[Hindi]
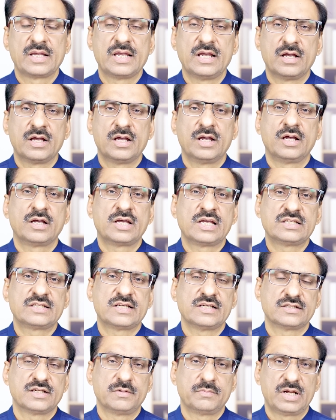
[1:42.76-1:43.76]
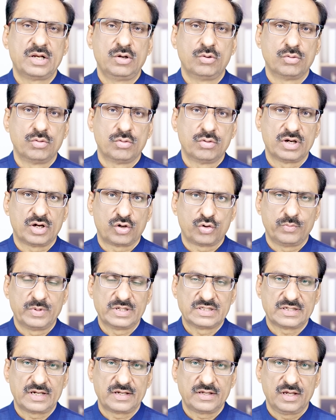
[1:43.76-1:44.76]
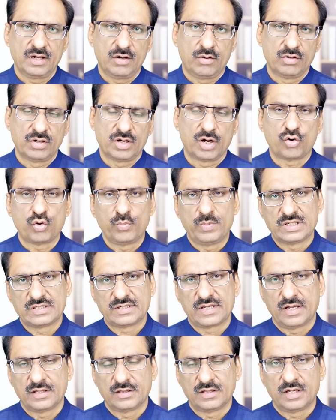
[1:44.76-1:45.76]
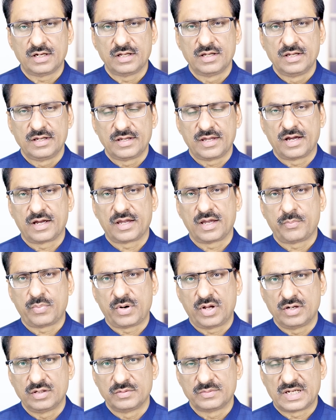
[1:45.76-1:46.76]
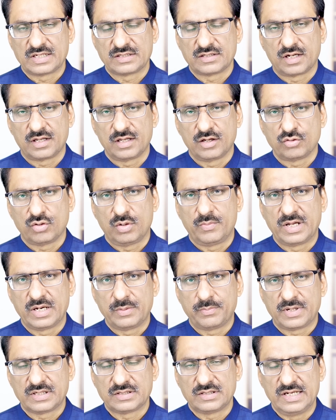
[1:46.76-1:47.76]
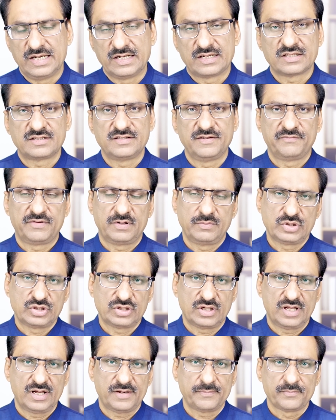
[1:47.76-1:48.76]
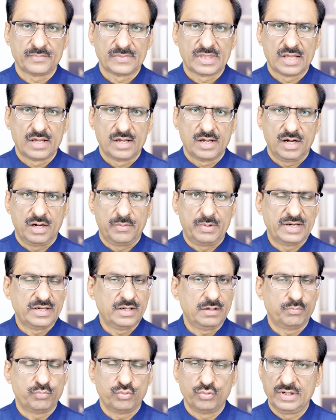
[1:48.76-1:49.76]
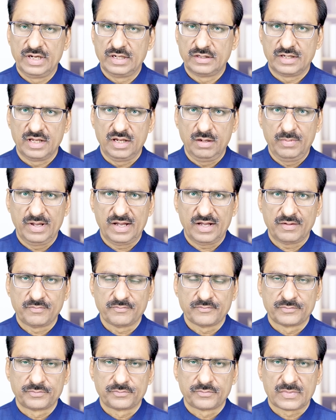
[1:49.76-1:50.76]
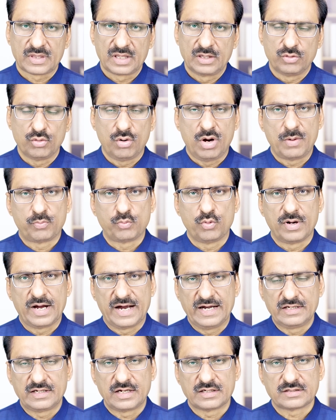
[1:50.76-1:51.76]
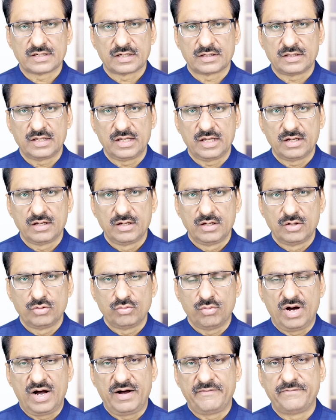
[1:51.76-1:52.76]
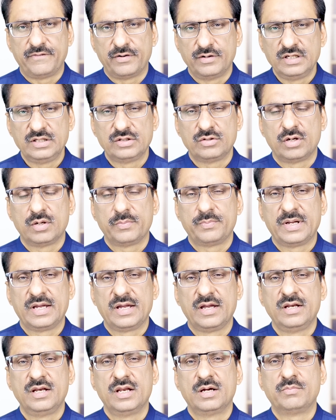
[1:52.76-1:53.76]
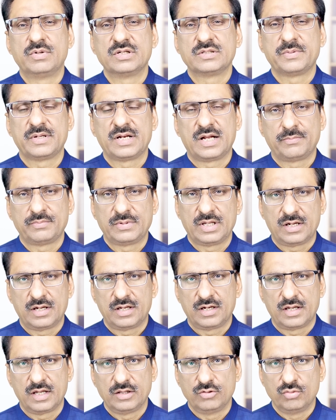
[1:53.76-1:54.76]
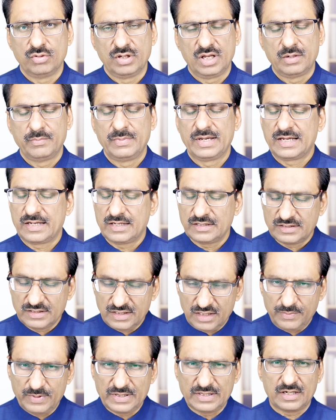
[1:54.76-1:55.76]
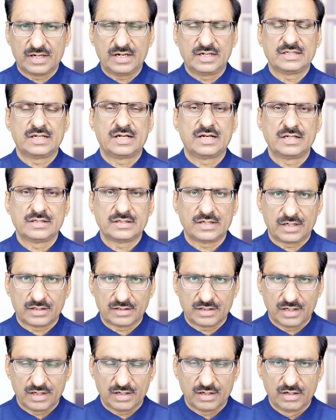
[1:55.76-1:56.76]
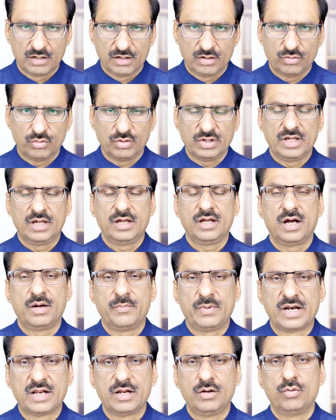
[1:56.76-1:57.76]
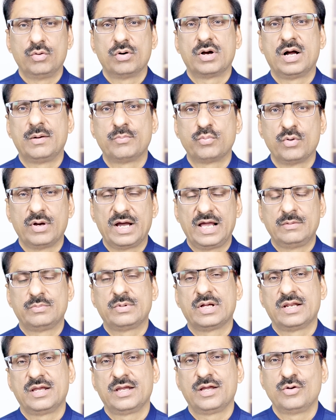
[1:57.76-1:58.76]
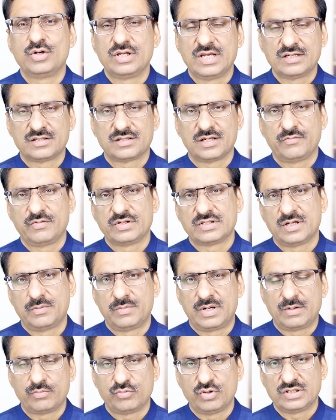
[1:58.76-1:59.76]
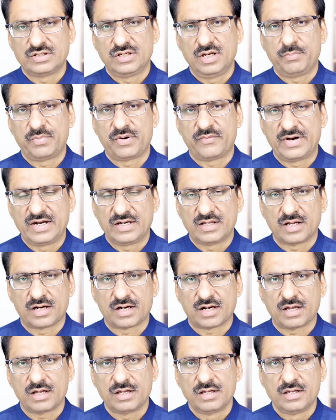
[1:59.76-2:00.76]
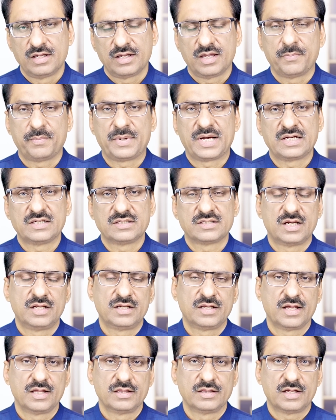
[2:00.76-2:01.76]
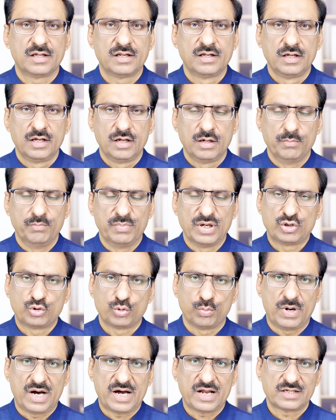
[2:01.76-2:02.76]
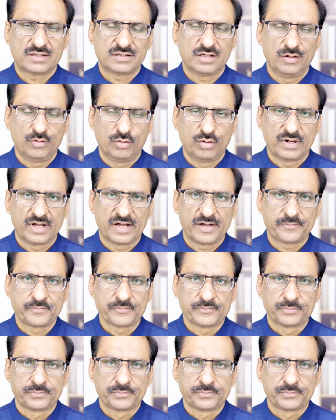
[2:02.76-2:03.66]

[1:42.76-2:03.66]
कि किस किस्म के लोगों को डॉक्यूमेंट्स चाहिए और डॉक्यूमेंट्स के अंदर क्या क्या प्रॉब्लम्स आ सकते हैं तो हमारे पास लेटेस्ट इन्फॉर्मेशन है हमारी पूरी टीम है जो आपको गाइड कर सकती है तो आप फौरी तौर पे इन नंबर्स पर रबता करके दुनिया में किसी भी जगह जाना चाहते हैं तो ये हमारे लोग आपको हेल्प करेंगे और ये सर्विस हम आपको इसलिए प्रोवाइड कर रहे हैं कि पाकिस्तान के अंदर बेशुमार ऐसे लोग हैं